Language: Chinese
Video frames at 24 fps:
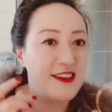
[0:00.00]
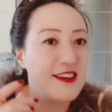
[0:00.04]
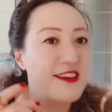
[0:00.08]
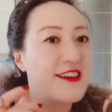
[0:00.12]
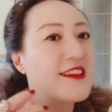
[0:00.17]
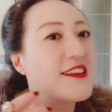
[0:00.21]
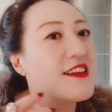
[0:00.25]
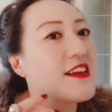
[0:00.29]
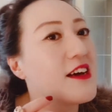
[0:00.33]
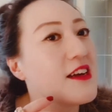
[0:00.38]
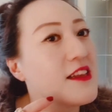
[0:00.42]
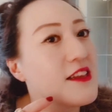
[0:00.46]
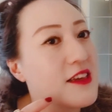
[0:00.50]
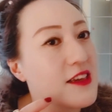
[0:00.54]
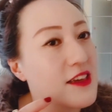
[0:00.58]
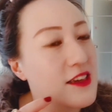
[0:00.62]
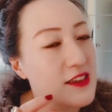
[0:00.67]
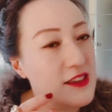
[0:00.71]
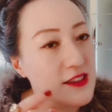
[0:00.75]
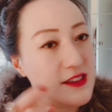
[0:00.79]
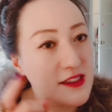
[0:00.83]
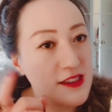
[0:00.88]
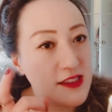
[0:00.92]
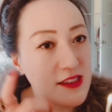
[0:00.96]
它的
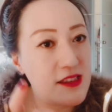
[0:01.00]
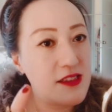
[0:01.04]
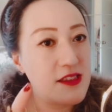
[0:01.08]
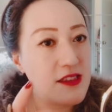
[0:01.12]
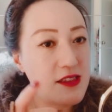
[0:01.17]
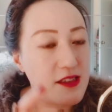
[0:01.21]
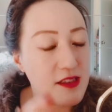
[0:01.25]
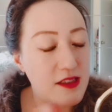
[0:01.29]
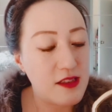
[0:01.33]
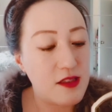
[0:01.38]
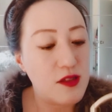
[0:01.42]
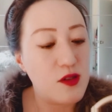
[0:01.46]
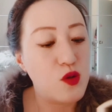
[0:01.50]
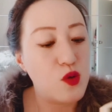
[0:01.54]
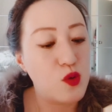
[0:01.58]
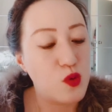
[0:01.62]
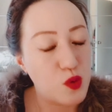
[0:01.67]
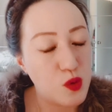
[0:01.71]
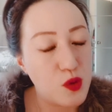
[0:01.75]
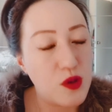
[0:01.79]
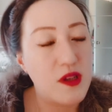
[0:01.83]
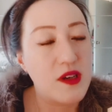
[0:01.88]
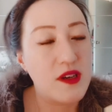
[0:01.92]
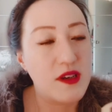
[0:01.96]
金色金属
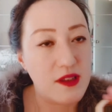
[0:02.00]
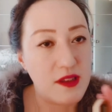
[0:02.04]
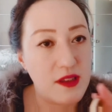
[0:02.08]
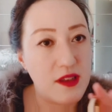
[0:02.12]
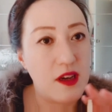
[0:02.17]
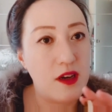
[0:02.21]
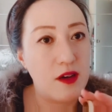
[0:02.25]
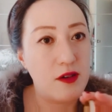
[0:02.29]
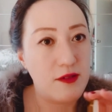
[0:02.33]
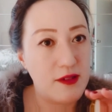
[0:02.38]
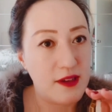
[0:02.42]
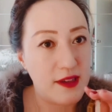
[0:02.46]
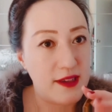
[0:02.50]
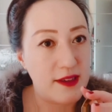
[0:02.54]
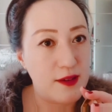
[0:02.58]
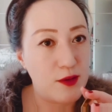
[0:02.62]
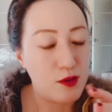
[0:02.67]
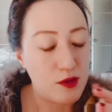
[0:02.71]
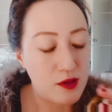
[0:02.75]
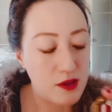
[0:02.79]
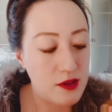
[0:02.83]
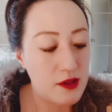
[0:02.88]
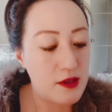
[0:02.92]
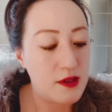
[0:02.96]
做的很到位。我
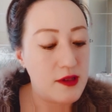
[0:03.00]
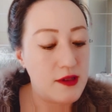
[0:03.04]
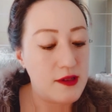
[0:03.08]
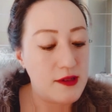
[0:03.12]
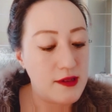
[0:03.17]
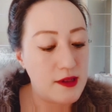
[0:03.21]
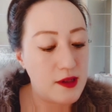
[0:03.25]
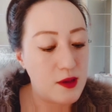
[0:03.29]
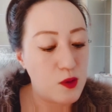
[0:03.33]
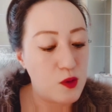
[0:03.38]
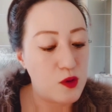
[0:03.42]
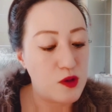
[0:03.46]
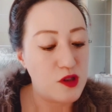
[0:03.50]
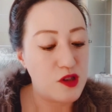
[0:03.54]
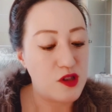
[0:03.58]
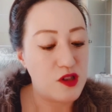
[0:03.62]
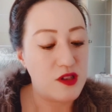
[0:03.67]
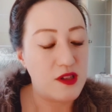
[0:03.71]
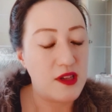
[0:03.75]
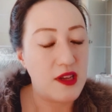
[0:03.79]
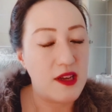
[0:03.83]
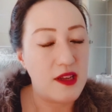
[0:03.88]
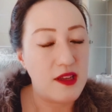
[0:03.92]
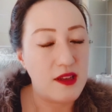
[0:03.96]
真的见过十
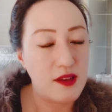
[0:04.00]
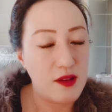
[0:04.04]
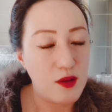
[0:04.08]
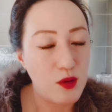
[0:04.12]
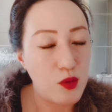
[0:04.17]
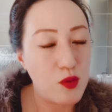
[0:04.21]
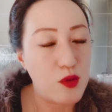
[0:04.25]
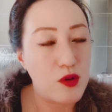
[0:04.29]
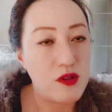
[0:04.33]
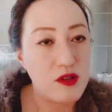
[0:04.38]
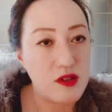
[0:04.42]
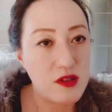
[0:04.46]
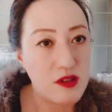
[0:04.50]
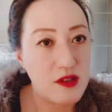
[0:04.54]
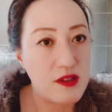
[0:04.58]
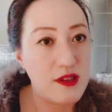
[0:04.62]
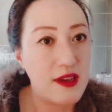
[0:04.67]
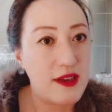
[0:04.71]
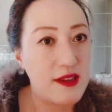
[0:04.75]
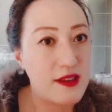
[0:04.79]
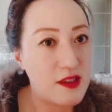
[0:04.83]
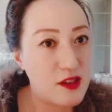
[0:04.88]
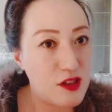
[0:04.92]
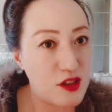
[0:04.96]
年用过十年
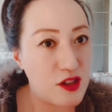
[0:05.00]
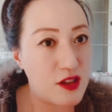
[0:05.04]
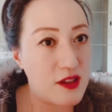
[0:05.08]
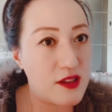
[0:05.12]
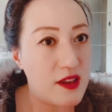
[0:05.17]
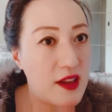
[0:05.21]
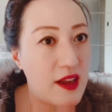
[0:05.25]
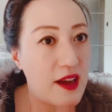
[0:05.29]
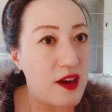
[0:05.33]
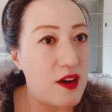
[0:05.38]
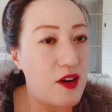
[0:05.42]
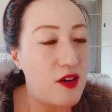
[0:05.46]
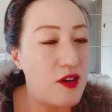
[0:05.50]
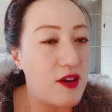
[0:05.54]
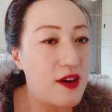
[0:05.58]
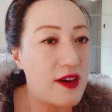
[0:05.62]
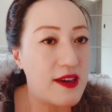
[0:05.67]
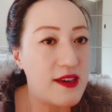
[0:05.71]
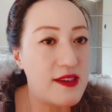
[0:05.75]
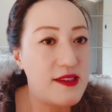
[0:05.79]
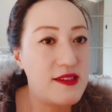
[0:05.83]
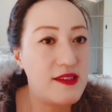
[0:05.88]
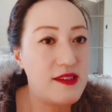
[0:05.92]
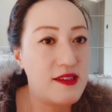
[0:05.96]
的香奈儿黑
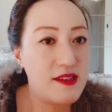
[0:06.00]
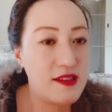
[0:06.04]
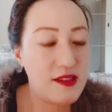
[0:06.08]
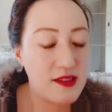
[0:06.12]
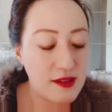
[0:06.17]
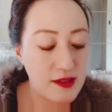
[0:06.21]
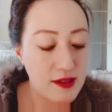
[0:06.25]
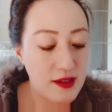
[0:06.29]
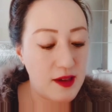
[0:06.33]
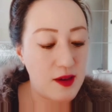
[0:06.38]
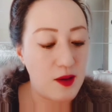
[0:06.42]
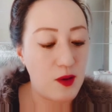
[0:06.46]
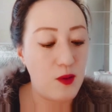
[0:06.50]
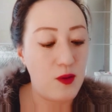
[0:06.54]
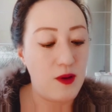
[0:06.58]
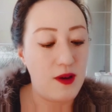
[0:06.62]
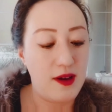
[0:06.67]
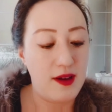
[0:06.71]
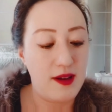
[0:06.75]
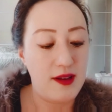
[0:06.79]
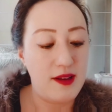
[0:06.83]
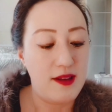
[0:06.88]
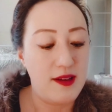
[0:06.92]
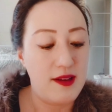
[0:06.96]
金经典
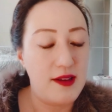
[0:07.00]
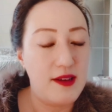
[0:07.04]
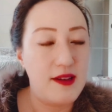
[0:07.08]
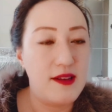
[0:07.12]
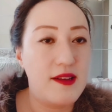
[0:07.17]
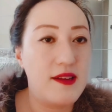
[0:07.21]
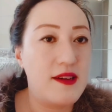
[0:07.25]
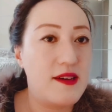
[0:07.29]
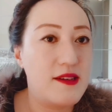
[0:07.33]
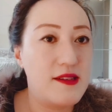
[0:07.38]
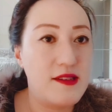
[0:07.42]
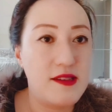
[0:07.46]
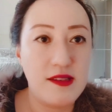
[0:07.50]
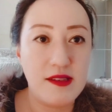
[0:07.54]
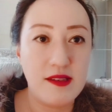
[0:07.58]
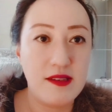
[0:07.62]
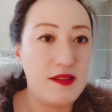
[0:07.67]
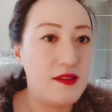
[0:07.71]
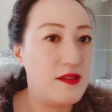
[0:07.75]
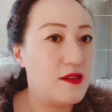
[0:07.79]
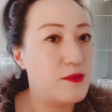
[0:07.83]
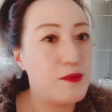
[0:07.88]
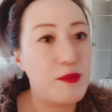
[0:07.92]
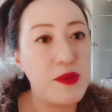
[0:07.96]
款，那个金
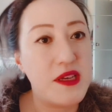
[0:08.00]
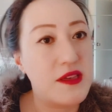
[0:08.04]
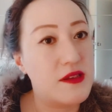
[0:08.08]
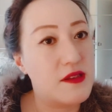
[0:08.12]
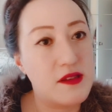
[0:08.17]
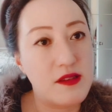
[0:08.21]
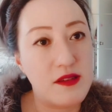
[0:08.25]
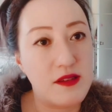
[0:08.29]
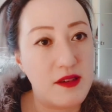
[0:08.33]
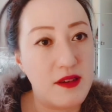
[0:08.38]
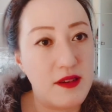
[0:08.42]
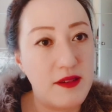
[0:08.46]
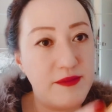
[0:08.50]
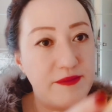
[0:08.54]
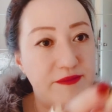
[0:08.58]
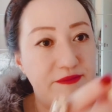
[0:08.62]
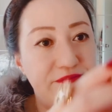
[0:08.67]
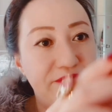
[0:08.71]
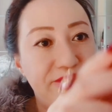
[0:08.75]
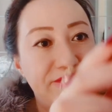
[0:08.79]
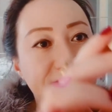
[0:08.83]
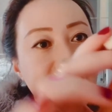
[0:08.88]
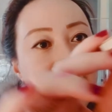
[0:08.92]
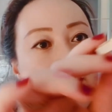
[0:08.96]
变色。
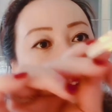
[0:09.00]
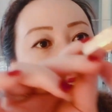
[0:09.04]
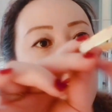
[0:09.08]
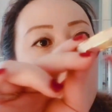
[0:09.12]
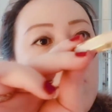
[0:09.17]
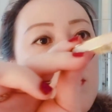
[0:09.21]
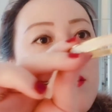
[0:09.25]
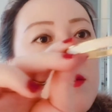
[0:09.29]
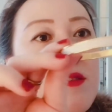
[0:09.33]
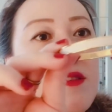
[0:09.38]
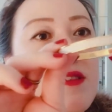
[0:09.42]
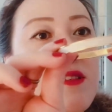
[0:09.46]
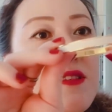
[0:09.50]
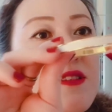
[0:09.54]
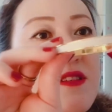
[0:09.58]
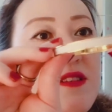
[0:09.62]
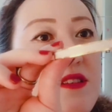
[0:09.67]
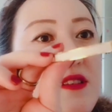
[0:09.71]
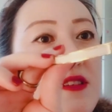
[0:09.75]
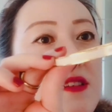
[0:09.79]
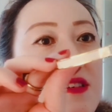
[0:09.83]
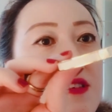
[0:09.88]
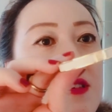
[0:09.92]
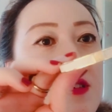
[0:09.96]
好，
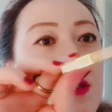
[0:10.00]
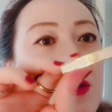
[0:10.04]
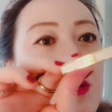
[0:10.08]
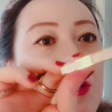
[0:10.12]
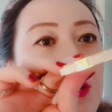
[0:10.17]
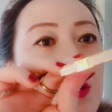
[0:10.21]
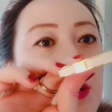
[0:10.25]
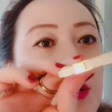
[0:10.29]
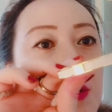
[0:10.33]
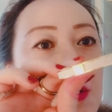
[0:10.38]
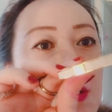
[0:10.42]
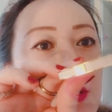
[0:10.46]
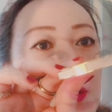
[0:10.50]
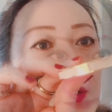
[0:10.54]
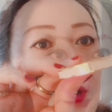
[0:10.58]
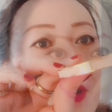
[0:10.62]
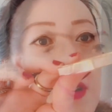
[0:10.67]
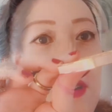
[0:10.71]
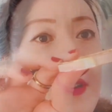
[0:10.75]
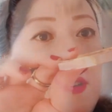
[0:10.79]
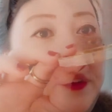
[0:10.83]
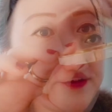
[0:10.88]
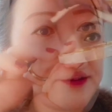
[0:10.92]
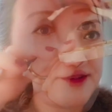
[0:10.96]
这是最后一款
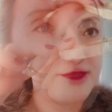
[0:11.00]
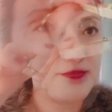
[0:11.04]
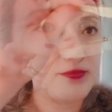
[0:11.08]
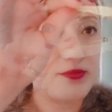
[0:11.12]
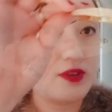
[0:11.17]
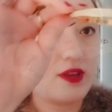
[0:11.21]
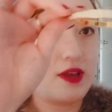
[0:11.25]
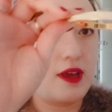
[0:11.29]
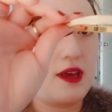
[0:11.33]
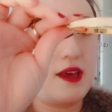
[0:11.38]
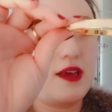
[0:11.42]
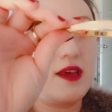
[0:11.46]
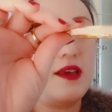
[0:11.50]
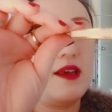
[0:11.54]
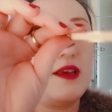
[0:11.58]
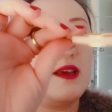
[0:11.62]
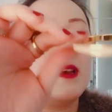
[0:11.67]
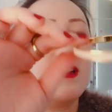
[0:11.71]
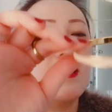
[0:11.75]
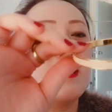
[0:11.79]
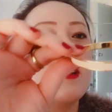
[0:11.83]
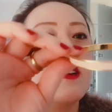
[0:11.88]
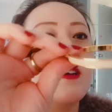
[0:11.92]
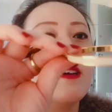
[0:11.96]
了。哎，
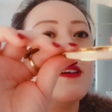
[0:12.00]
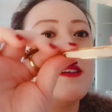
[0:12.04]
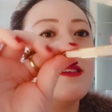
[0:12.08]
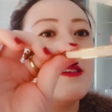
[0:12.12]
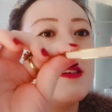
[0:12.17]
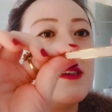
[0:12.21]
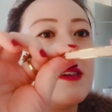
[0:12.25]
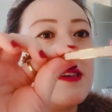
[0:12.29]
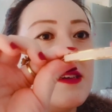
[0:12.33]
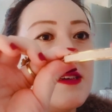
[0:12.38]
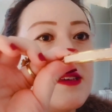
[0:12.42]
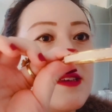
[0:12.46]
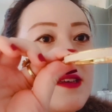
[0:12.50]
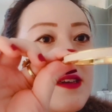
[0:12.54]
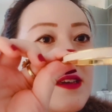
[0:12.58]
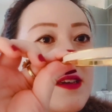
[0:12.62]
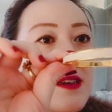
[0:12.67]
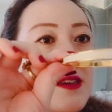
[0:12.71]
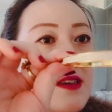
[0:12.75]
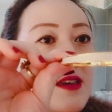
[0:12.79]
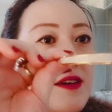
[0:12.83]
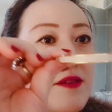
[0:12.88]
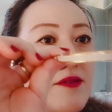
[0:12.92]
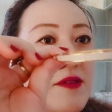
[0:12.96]
这个呢，
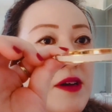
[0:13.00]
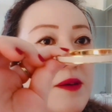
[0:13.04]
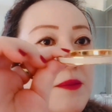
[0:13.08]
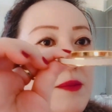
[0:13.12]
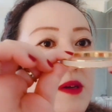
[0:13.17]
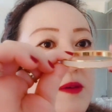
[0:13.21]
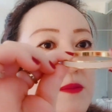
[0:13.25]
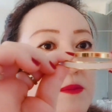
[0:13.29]
它外面